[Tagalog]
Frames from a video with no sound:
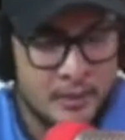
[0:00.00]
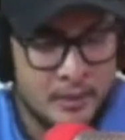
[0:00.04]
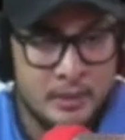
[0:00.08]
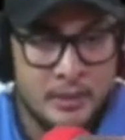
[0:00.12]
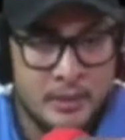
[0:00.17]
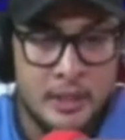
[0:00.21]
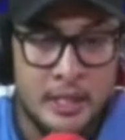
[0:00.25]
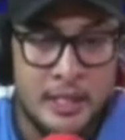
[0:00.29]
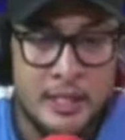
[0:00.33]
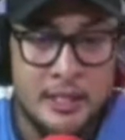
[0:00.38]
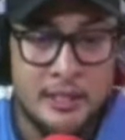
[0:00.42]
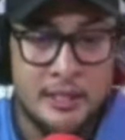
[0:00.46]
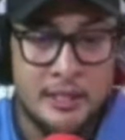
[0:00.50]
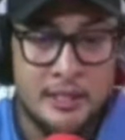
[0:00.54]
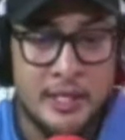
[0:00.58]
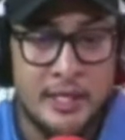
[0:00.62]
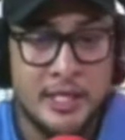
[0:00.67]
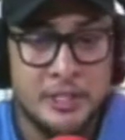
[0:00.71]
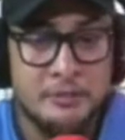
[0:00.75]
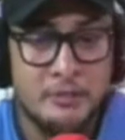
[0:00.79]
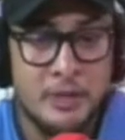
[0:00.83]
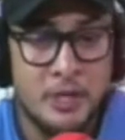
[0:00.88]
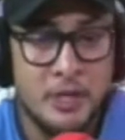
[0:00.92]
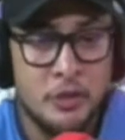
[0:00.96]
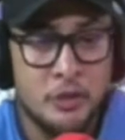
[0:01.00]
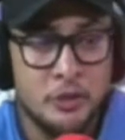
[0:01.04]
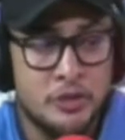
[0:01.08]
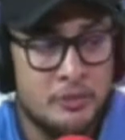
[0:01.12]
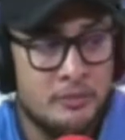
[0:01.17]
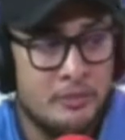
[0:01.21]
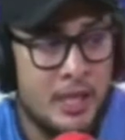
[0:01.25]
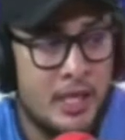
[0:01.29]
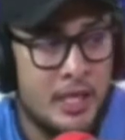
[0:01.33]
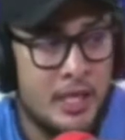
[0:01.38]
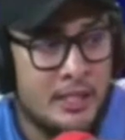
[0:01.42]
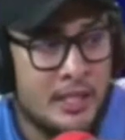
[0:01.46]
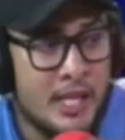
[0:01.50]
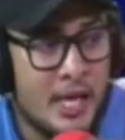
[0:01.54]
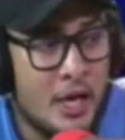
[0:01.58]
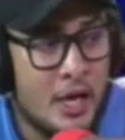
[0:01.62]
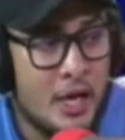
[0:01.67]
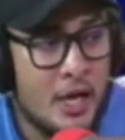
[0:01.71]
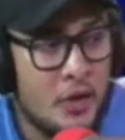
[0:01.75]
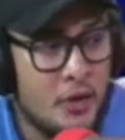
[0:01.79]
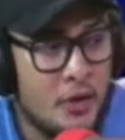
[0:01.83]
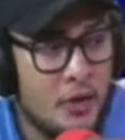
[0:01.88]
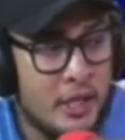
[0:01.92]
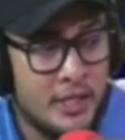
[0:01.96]
interes manggod gud sa mga
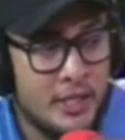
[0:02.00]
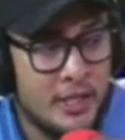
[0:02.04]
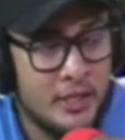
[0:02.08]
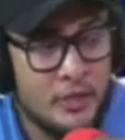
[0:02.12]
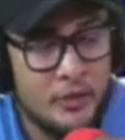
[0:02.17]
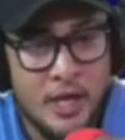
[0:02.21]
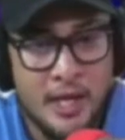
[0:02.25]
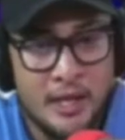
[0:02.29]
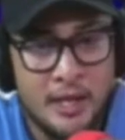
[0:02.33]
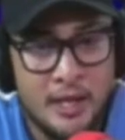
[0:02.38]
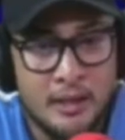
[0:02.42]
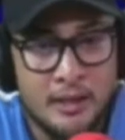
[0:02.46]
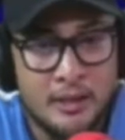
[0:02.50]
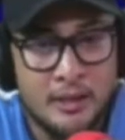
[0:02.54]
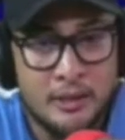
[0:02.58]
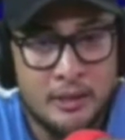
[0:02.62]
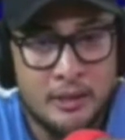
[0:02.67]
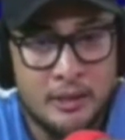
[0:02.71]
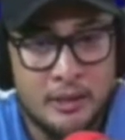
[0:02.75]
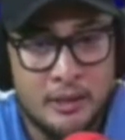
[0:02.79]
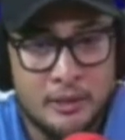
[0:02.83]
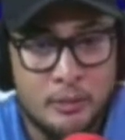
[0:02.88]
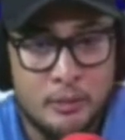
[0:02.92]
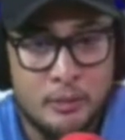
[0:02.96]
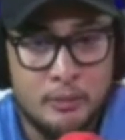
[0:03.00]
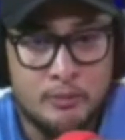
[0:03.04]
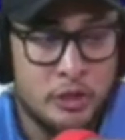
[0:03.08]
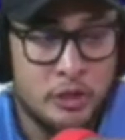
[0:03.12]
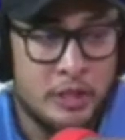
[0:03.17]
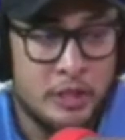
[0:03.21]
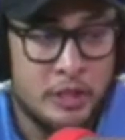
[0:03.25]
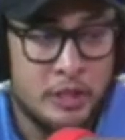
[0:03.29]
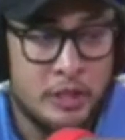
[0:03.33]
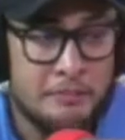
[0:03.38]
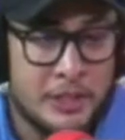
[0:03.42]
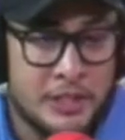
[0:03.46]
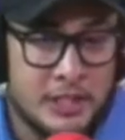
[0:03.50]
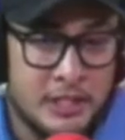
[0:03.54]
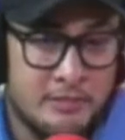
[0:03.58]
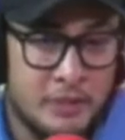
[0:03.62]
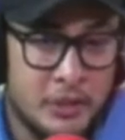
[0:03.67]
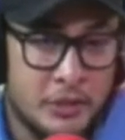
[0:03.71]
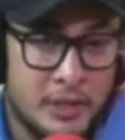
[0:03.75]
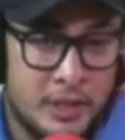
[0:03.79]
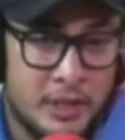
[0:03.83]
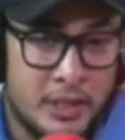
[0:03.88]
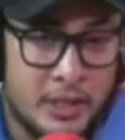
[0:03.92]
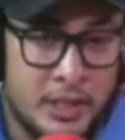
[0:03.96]
tao ang ato ang buot
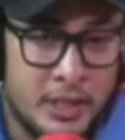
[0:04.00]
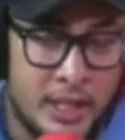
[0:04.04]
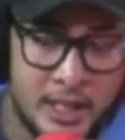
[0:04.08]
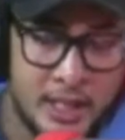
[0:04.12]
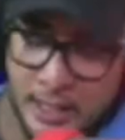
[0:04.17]
ipasibaw din eh.